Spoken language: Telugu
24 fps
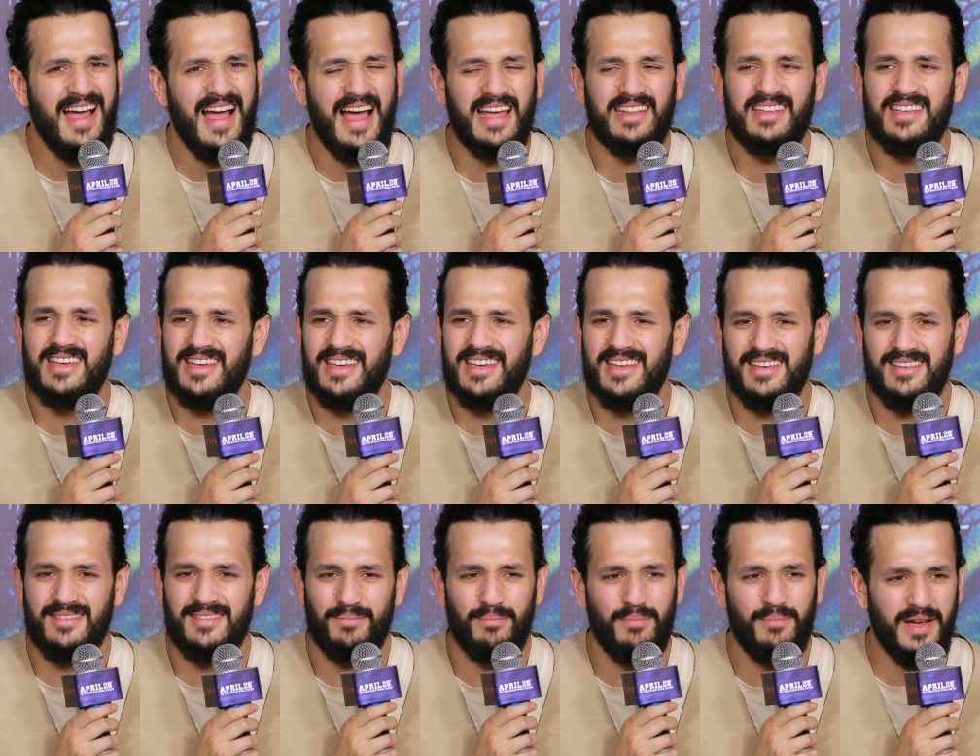అది
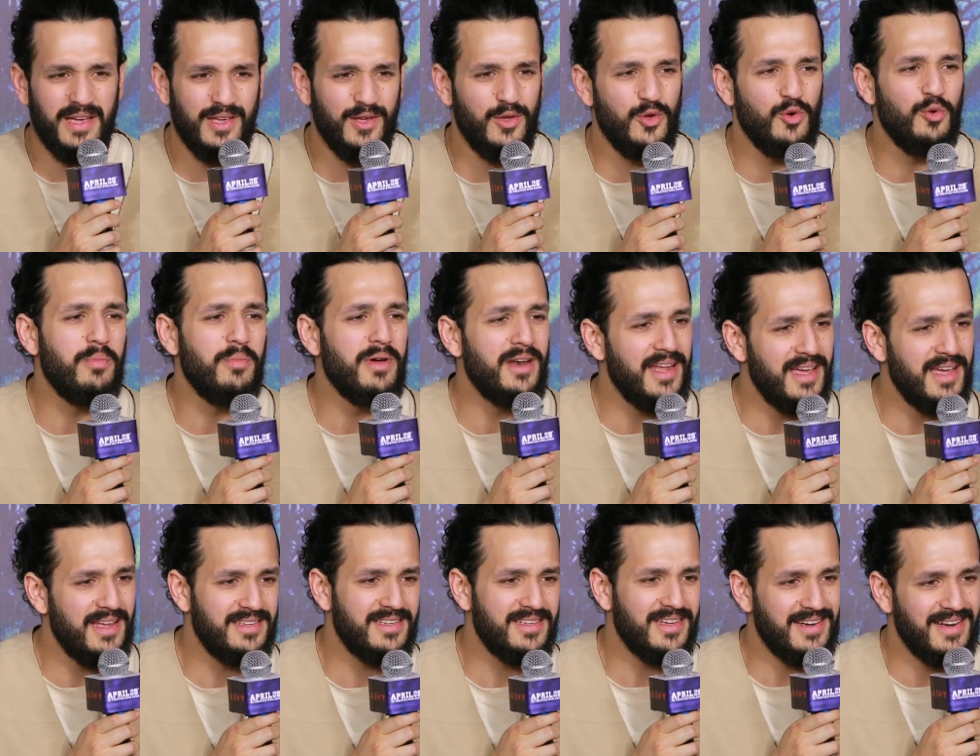బై హ్యూమన్
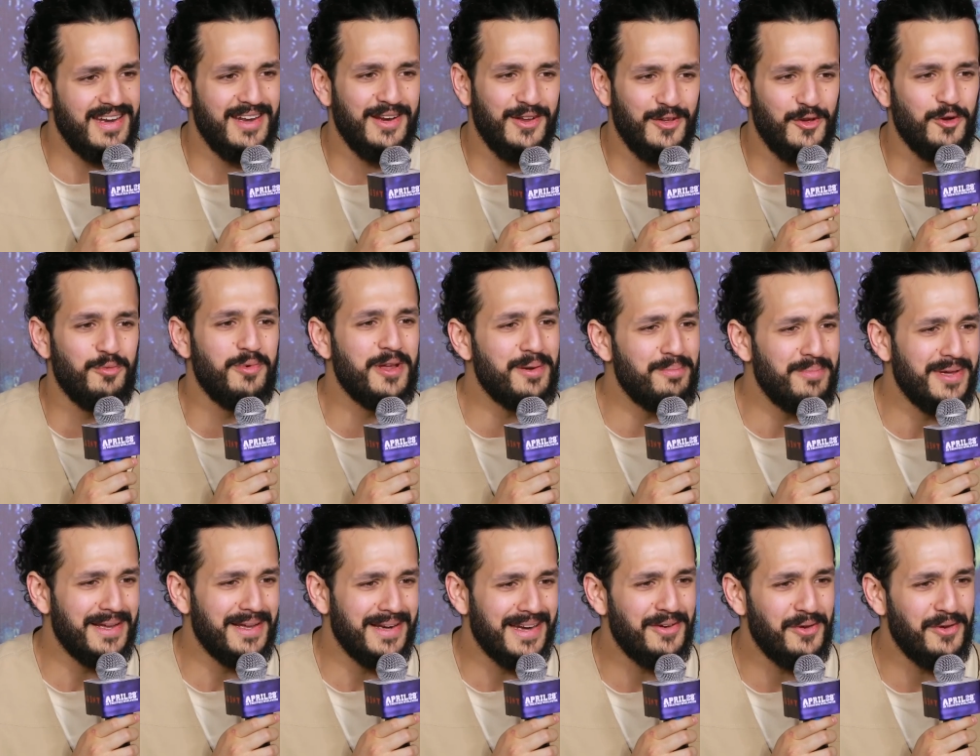నేచర్ నేను హ్యూమన్
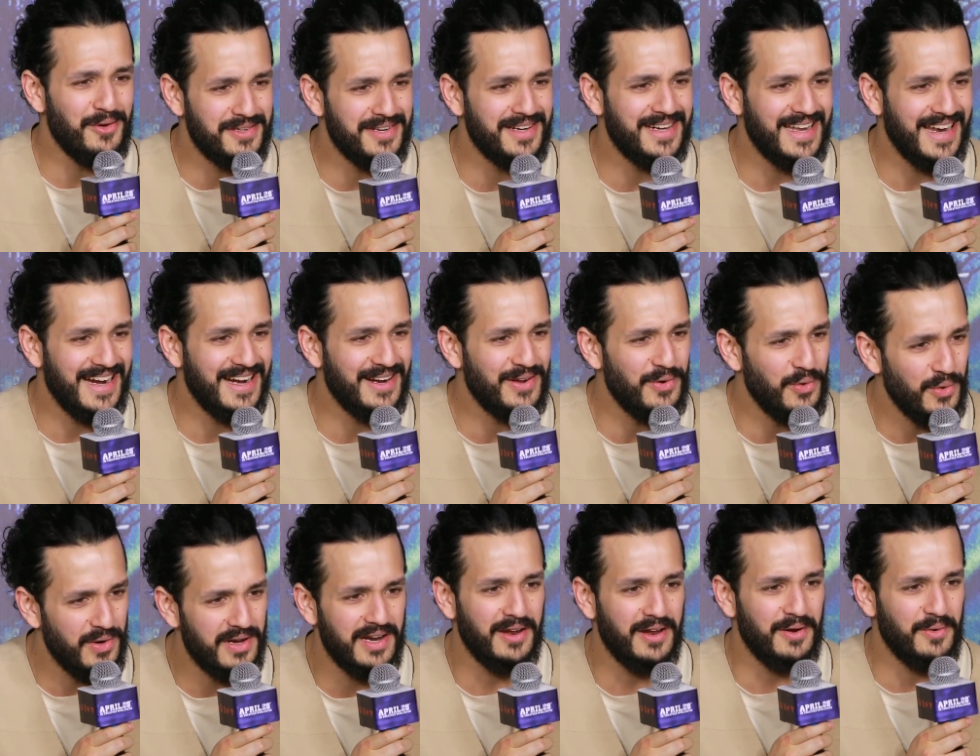బీయింగ్ని కొంచెం టైర్డ్గా
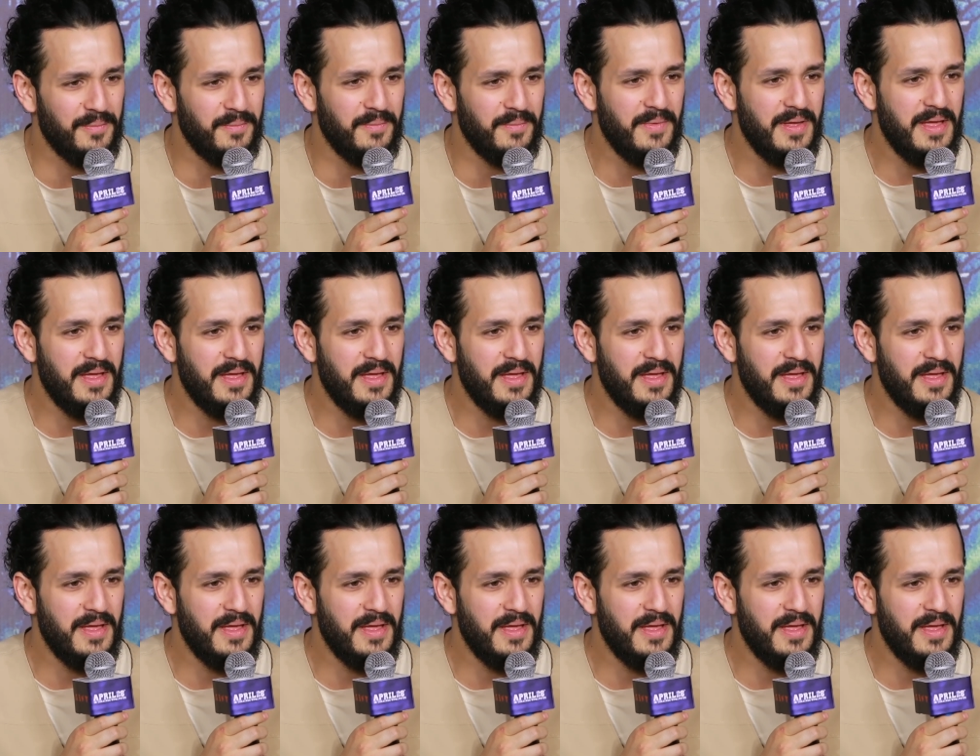ఉన్నాను